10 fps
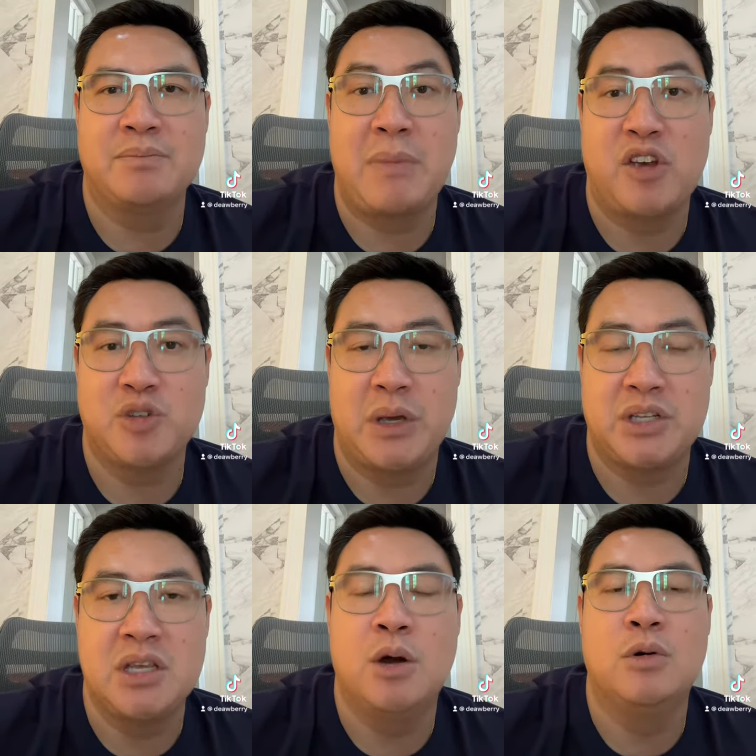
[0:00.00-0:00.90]

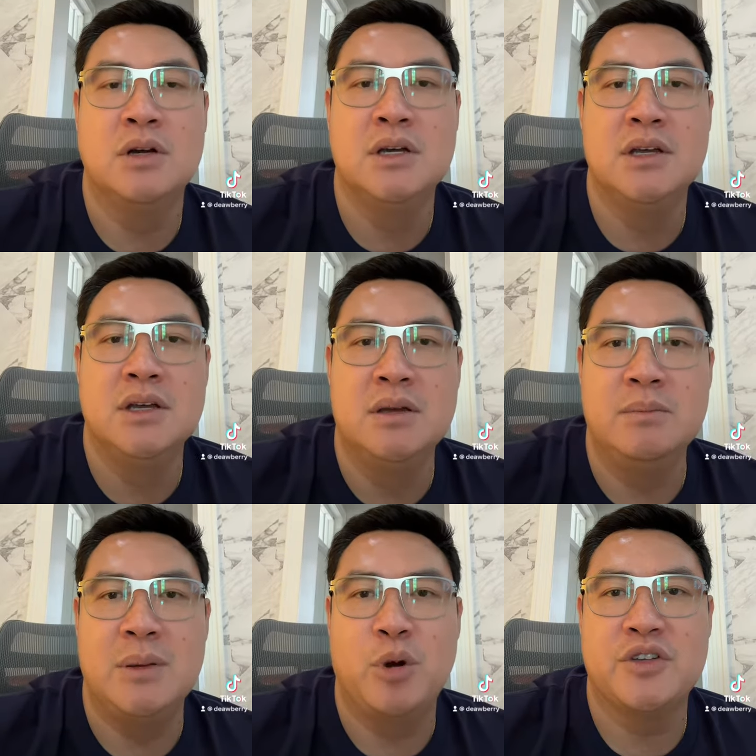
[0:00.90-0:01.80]
4,081 เที่ยว
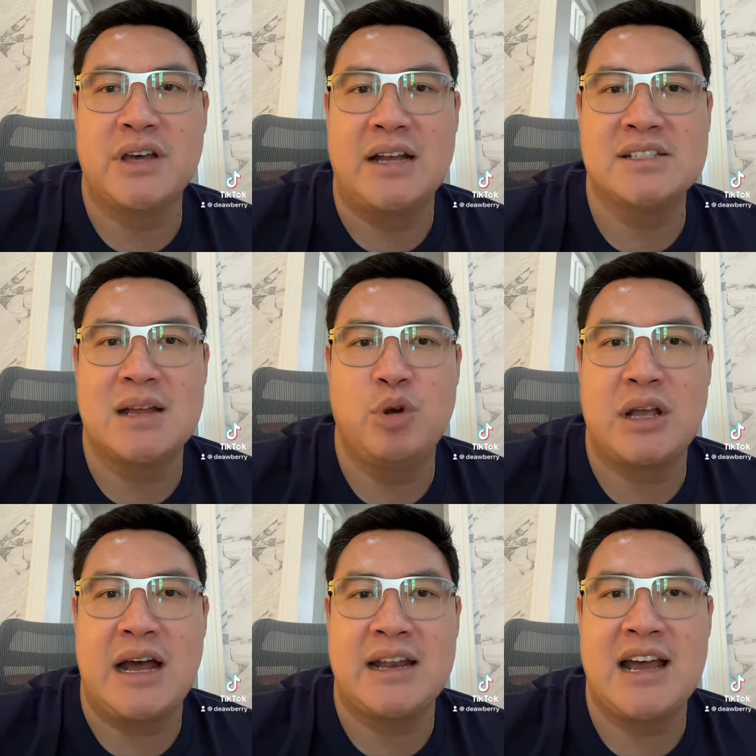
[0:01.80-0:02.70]
มีผู้โดยสารใช้บริการ